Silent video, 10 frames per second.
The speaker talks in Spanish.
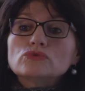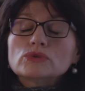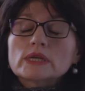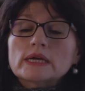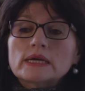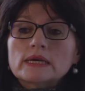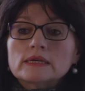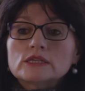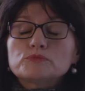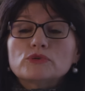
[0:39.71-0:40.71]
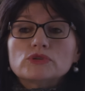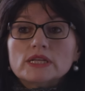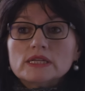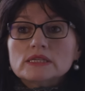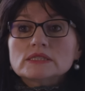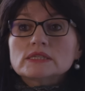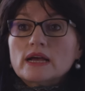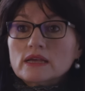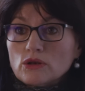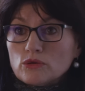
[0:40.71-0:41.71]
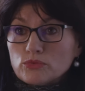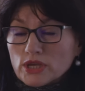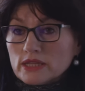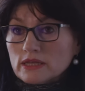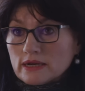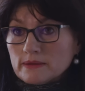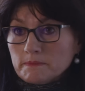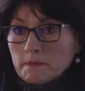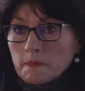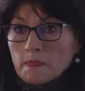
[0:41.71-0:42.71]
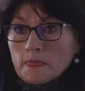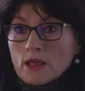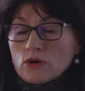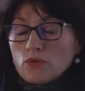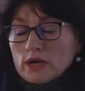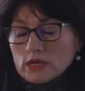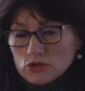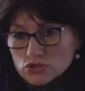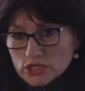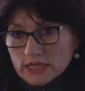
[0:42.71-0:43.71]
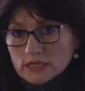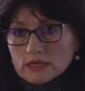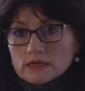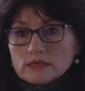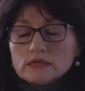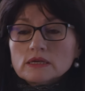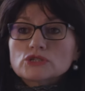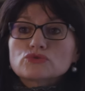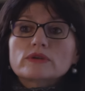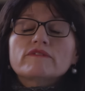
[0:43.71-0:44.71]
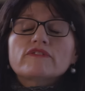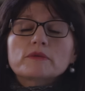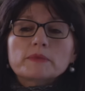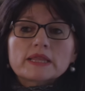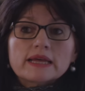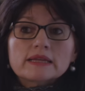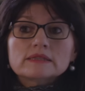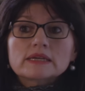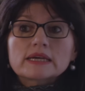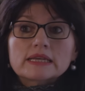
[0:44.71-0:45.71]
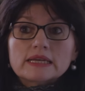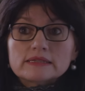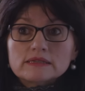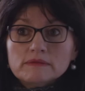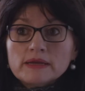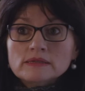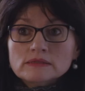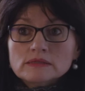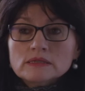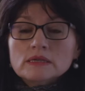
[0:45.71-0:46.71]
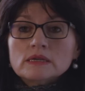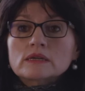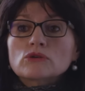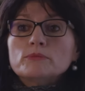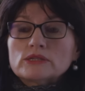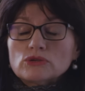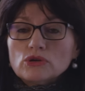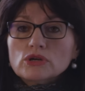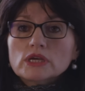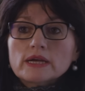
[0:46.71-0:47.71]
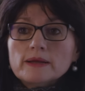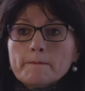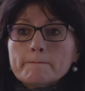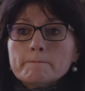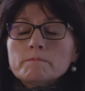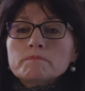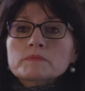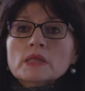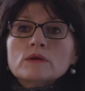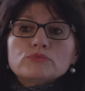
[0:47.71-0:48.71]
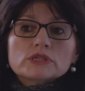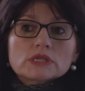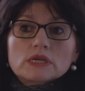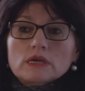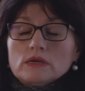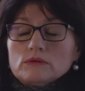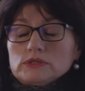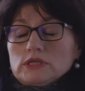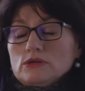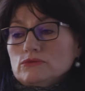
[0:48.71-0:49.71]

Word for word: una espondilitis anquilopuyética o anquilosante. Es una enfermedad degenerativa, reumatológica, pues que es